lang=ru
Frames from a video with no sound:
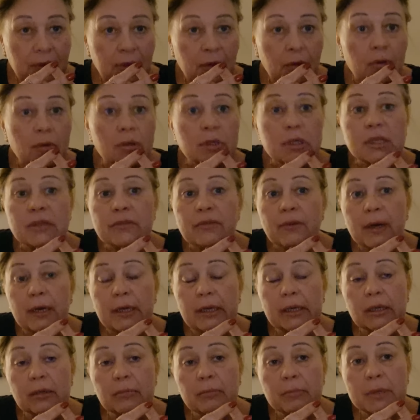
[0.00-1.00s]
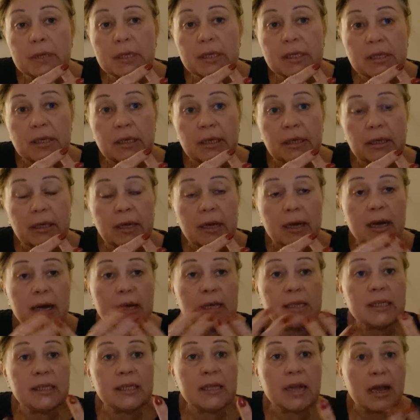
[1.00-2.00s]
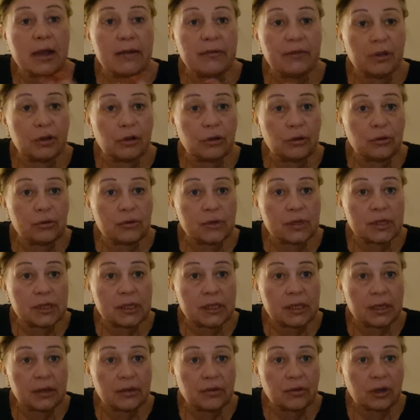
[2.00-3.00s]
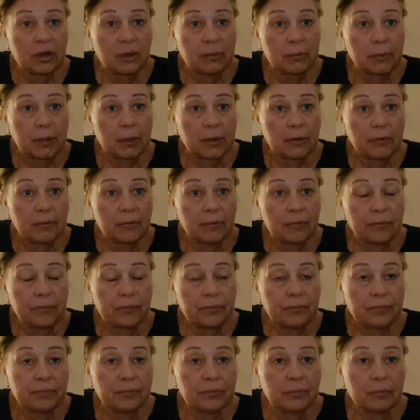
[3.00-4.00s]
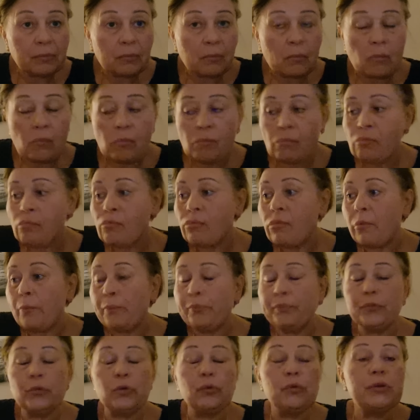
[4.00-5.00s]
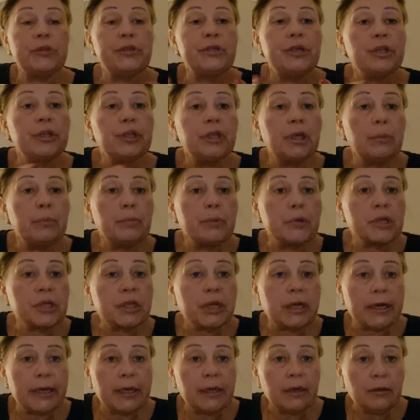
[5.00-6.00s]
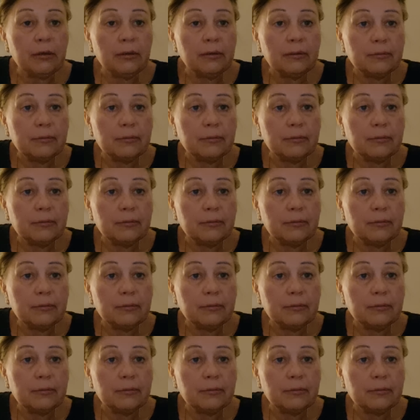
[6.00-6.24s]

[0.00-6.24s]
Он свалил быстренько, оставил ее с детками. Ну и детки пошли.